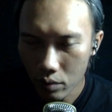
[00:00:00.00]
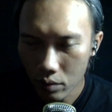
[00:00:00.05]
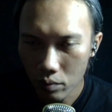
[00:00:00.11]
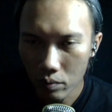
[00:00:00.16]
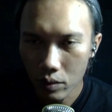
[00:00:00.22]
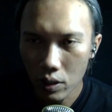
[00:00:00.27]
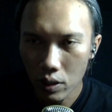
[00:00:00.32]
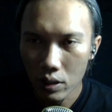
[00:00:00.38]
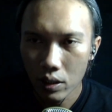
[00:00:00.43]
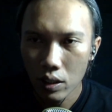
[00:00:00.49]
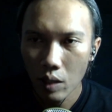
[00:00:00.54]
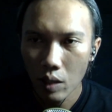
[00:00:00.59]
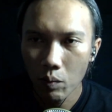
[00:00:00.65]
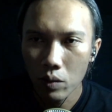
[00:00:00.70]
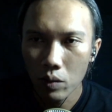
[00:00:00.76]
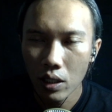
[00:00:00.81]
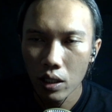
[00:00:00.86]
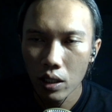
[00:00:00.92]
biasanya
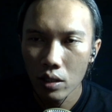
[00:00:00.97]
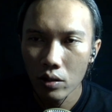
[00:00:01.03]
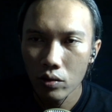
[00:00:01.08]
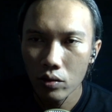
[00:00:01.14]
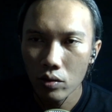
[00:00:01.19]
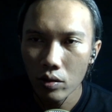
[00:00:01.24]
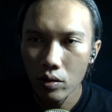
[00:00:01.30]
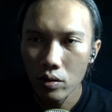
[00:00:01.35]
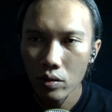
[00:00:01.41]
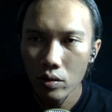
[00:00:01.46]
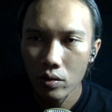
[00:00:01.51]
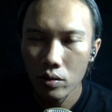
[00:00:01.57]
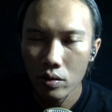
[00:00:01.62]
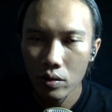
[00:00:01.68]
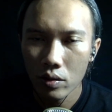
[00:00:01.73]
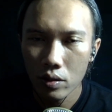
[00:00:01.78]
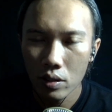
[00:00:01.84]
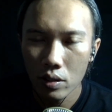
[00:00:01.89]
kabelnya lentur
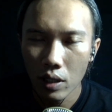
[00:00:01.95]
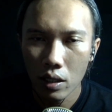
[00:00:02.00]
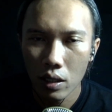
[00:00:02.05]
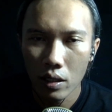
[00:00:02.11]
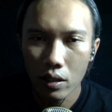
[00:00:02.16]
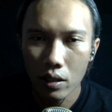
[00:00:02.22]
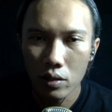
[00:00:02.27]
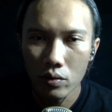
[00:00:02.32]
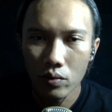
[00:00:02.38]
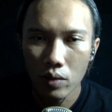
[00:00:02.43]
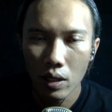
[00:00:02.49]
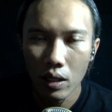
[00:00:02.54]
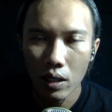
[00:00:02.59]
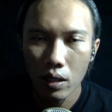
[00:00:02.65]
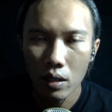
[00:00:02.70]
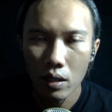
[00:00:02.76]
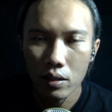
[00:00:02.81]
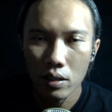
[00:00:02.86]
yang
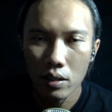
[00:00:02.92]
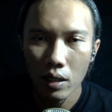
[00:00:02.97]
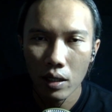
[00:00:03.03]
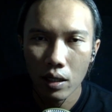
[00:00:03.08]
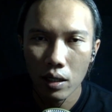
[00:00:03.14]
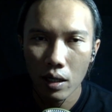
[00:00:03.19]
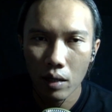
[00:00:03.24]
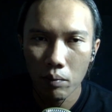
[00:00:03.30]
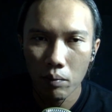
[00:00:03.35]
kedua yang